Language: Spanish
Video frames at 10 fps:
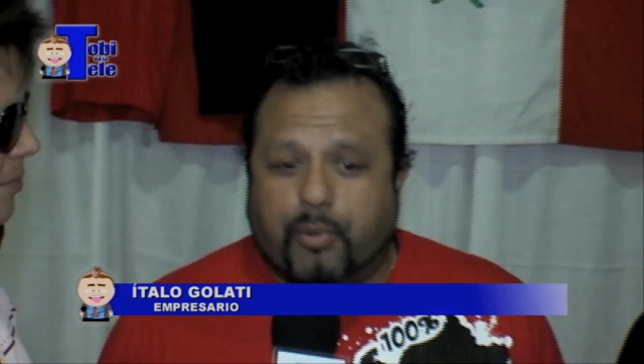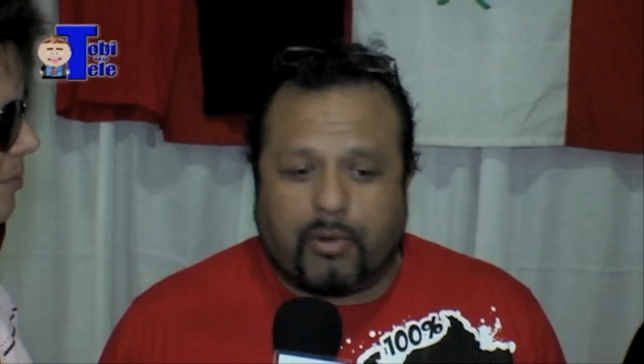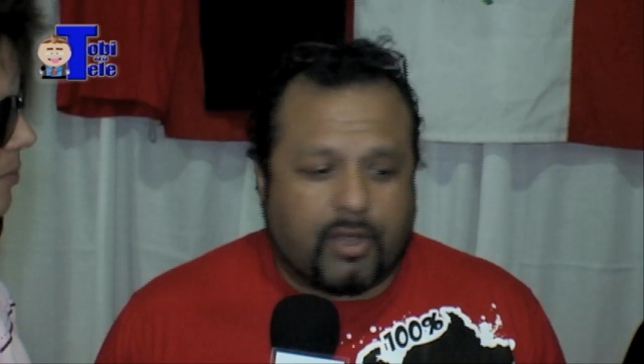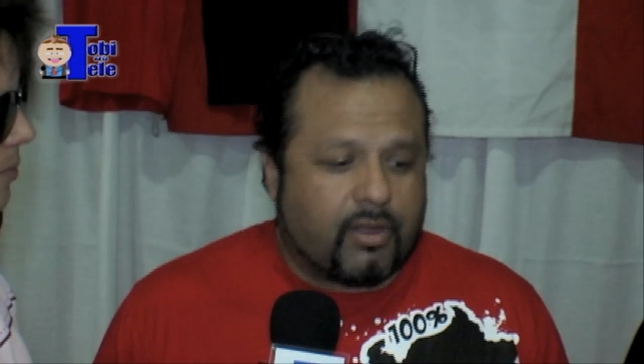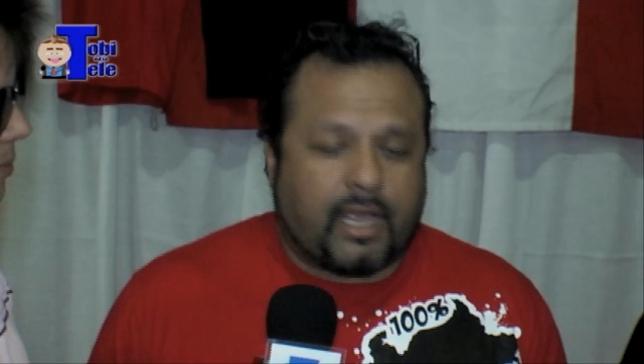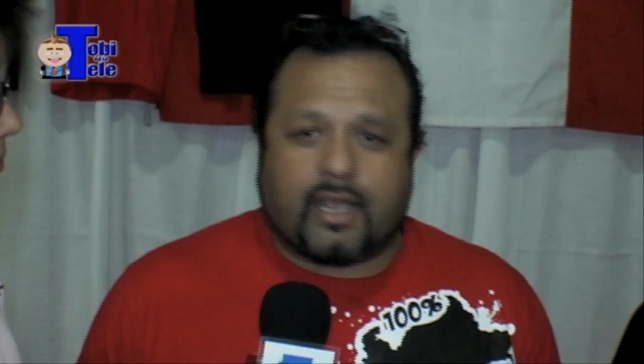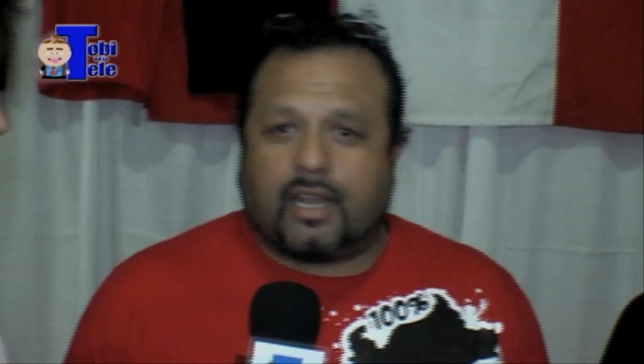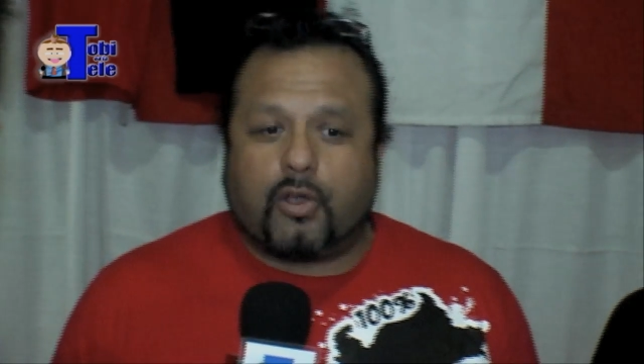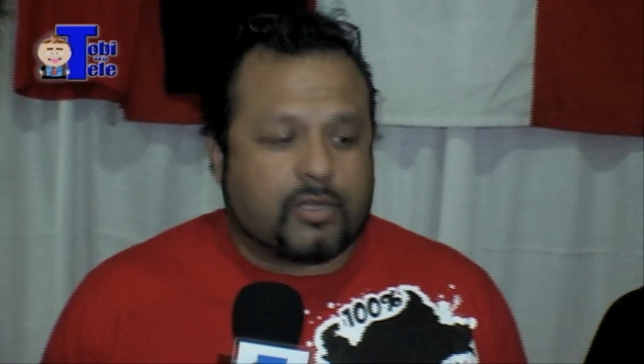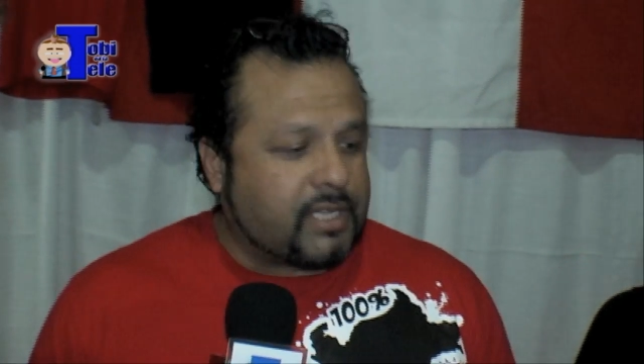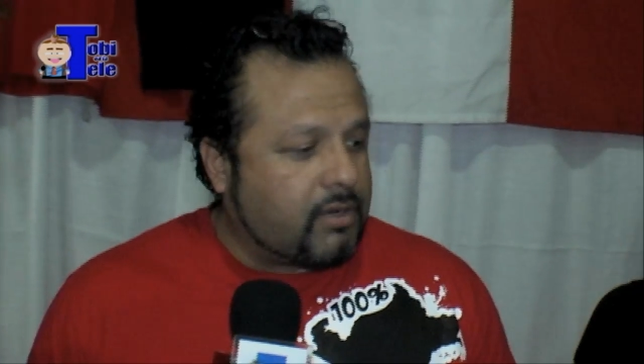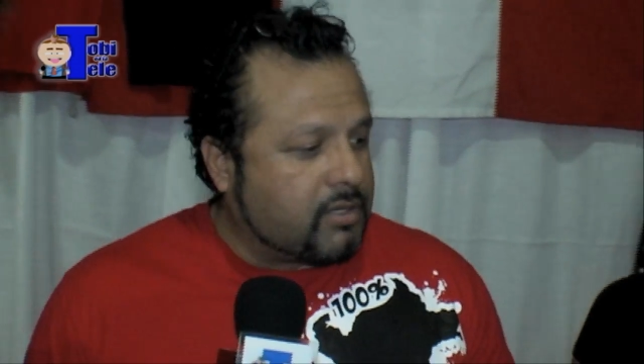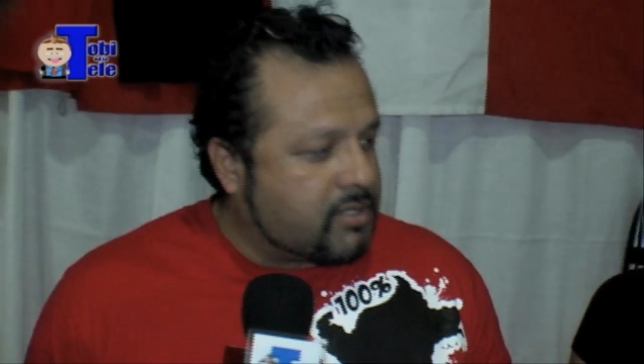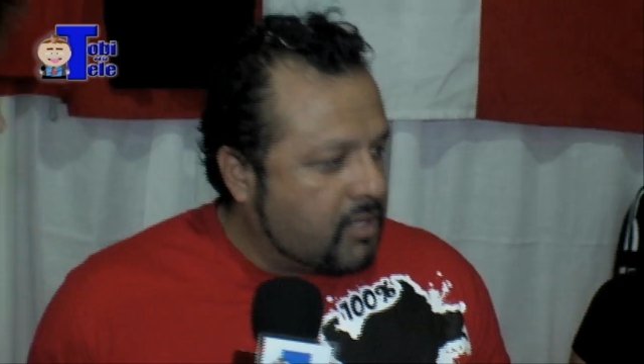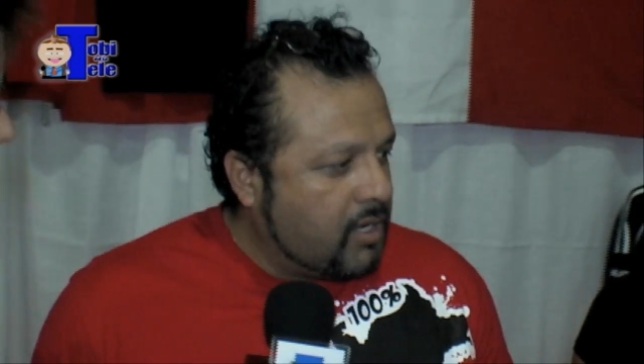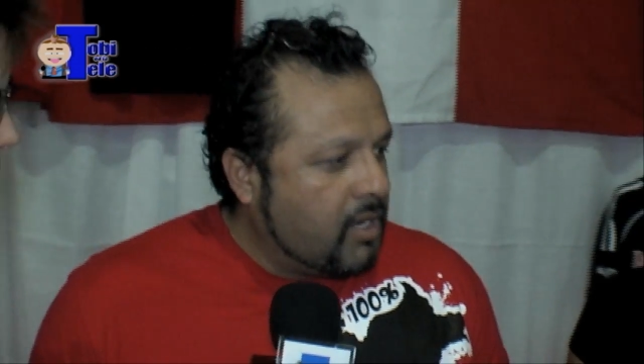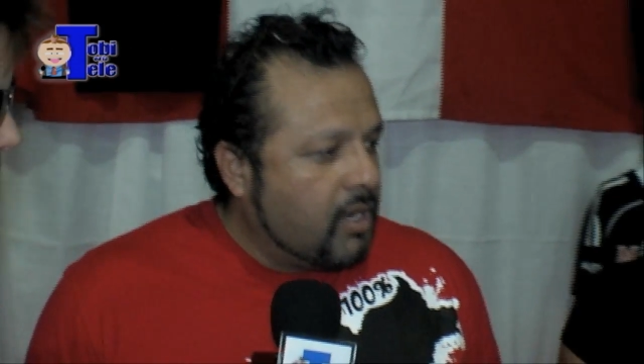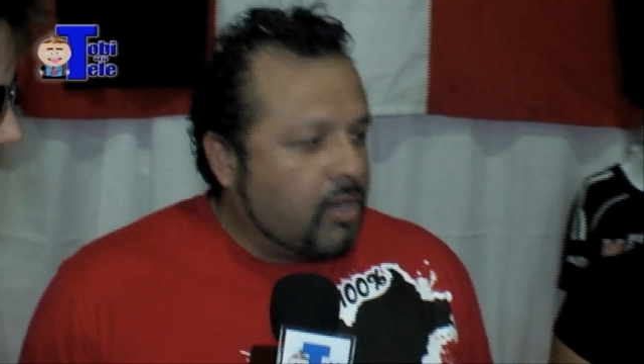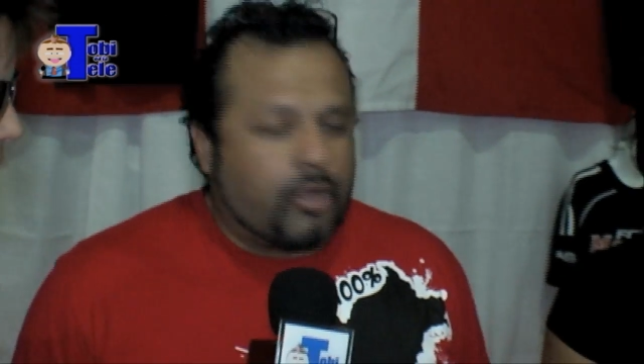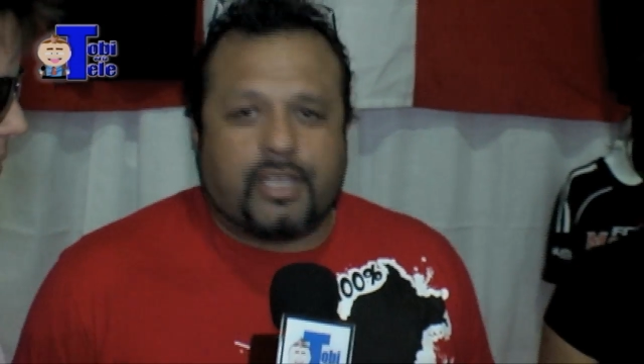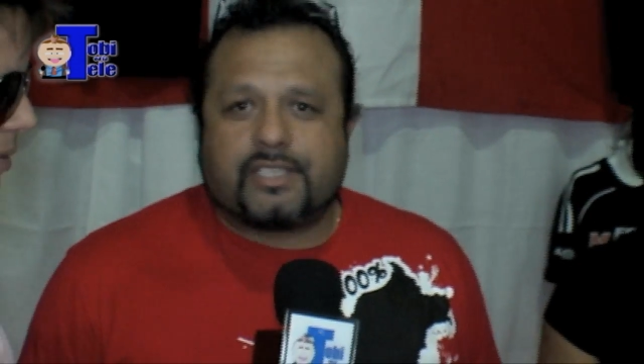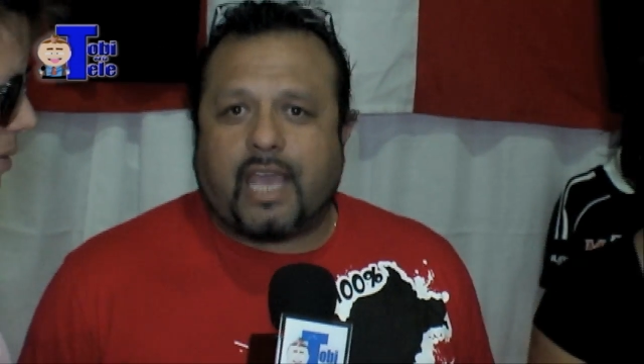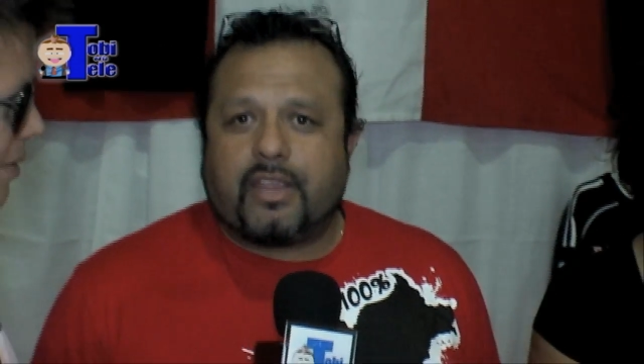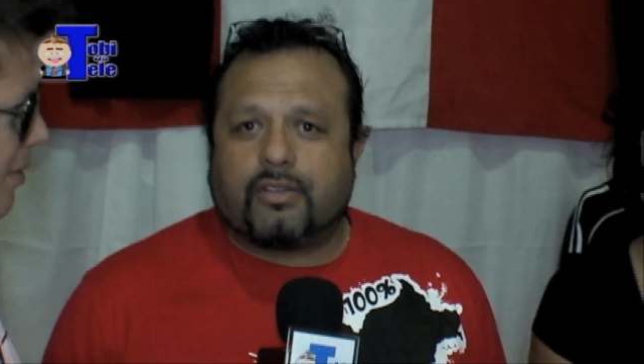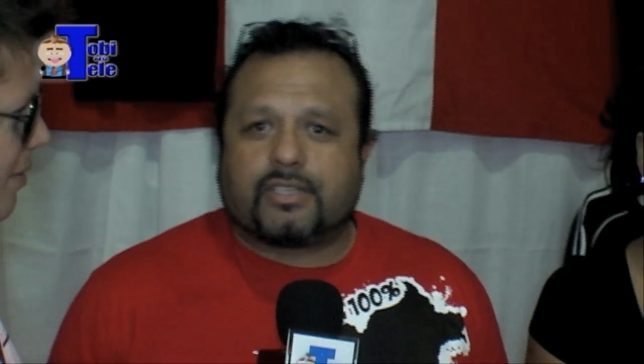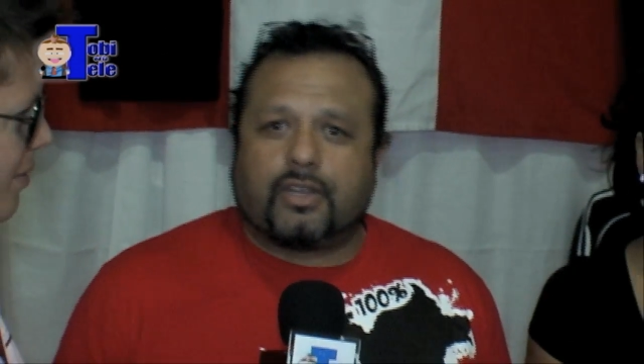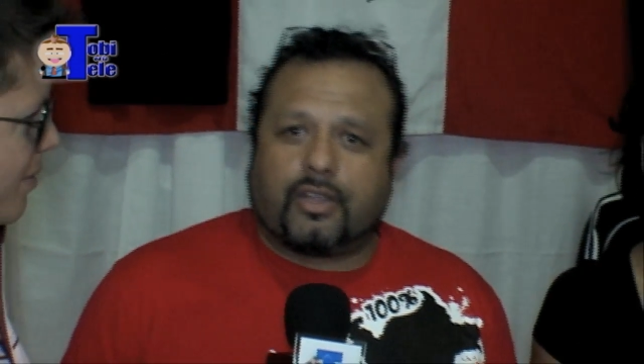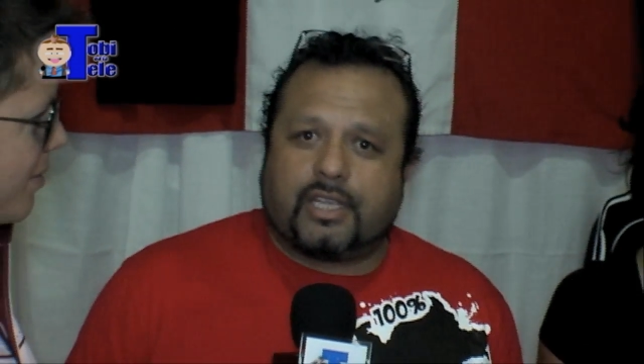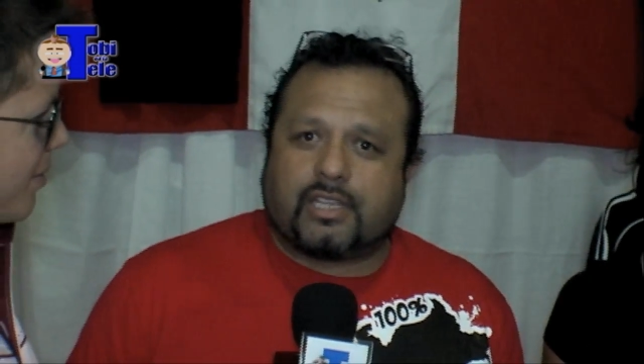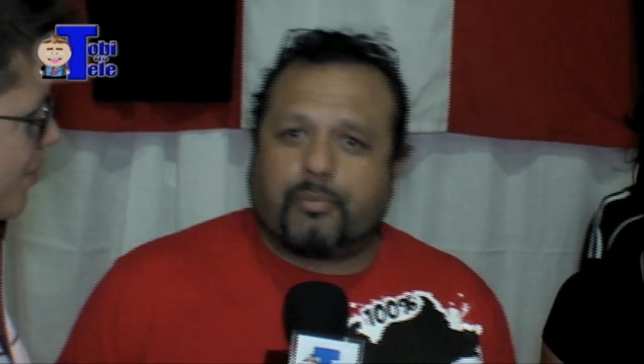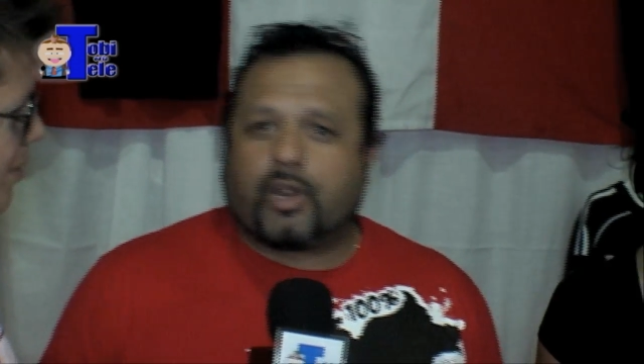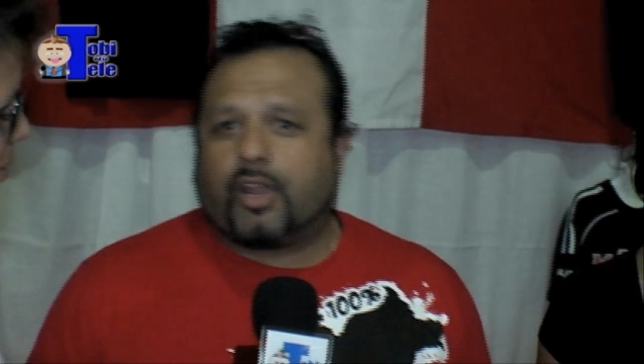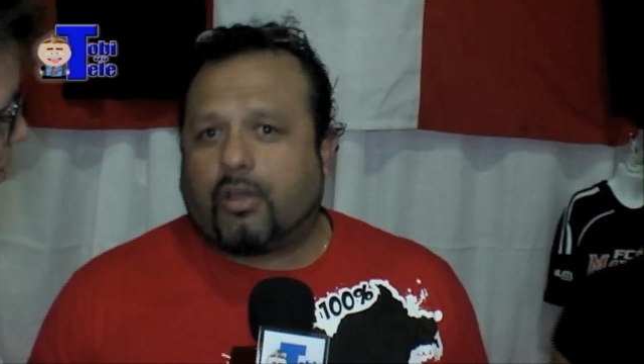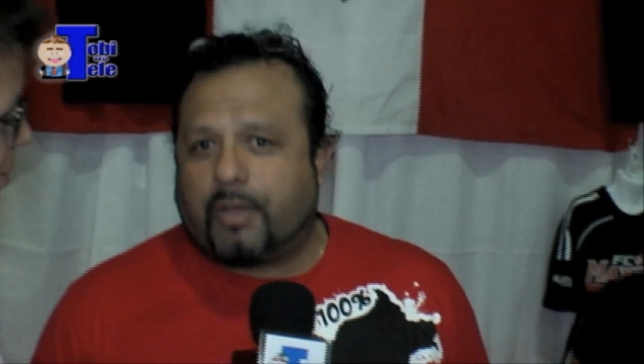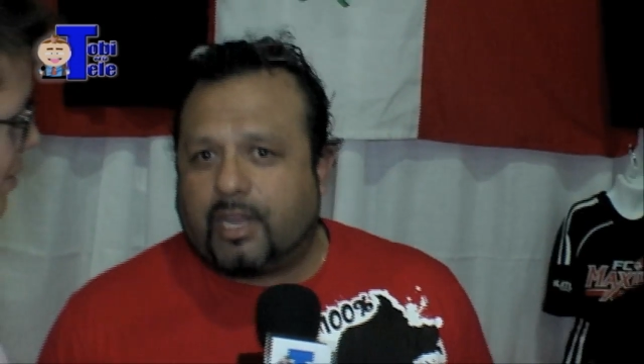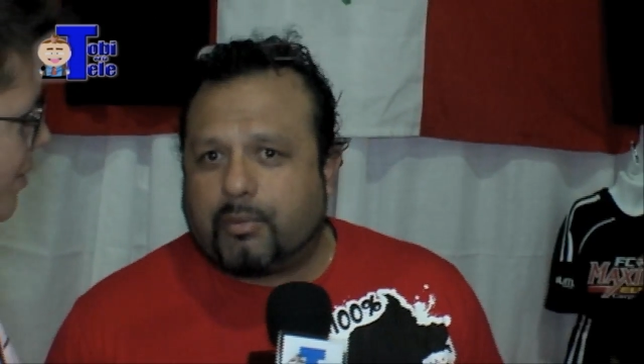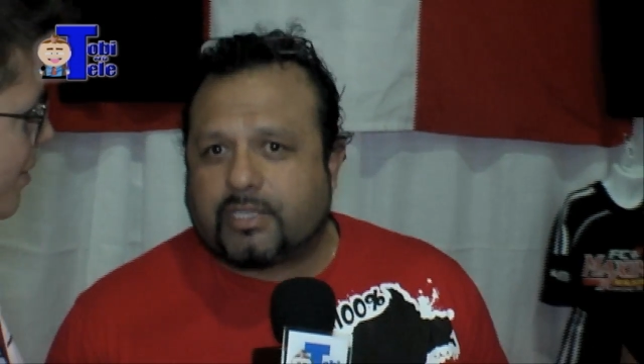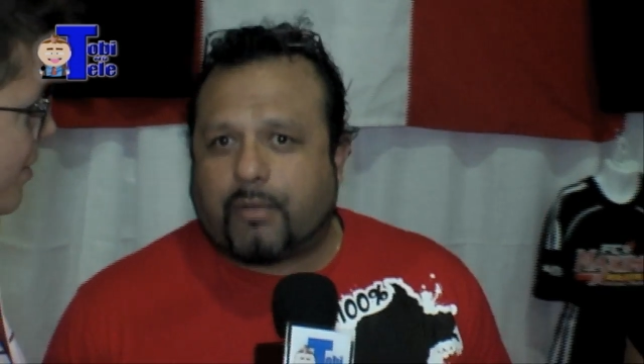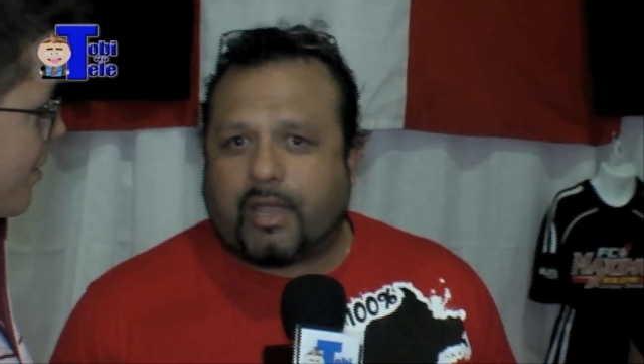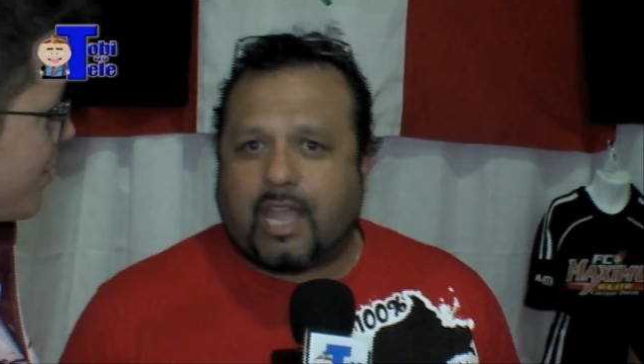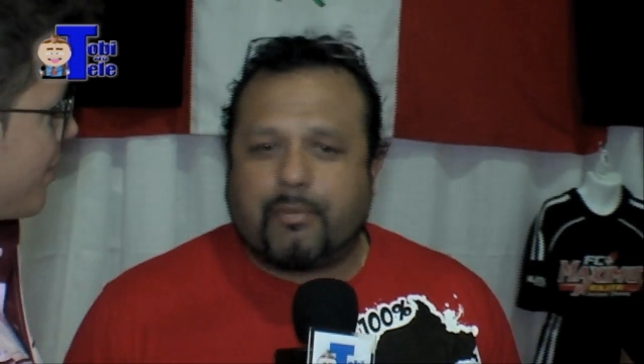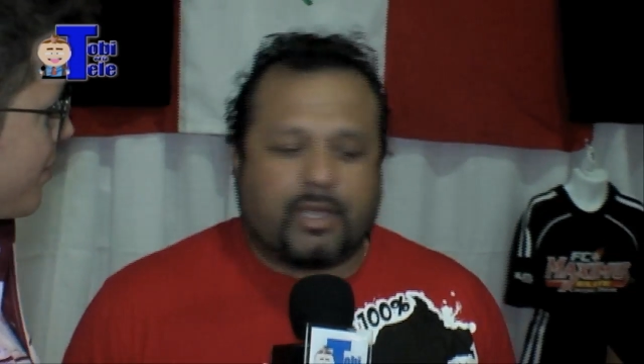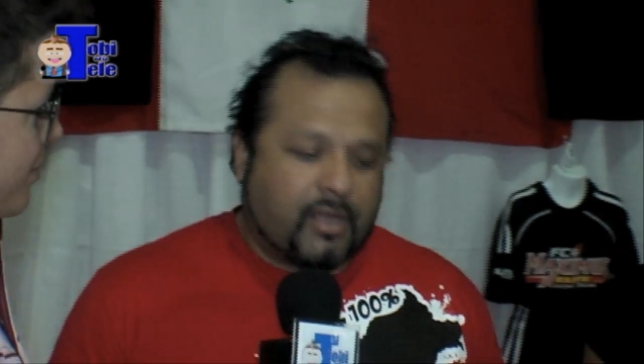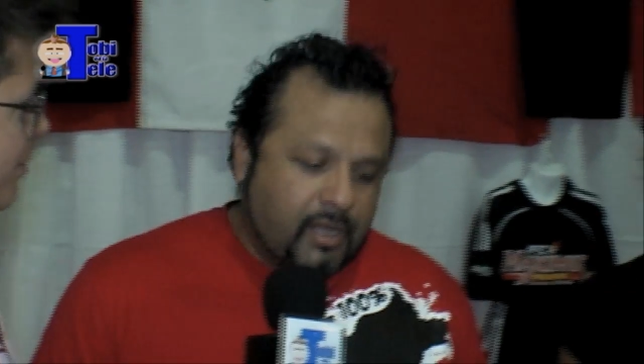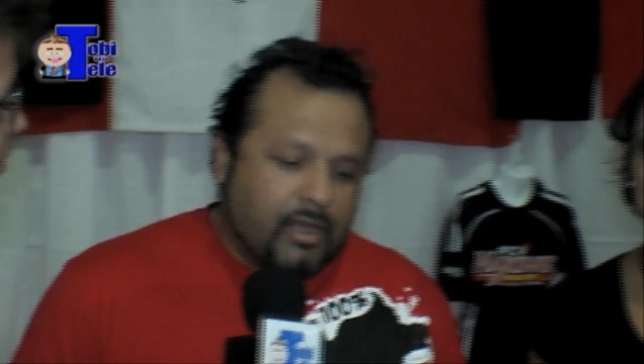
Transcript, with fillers: público ya que le gustan los, los diseños y nos dicen por qué no venimos a Miami,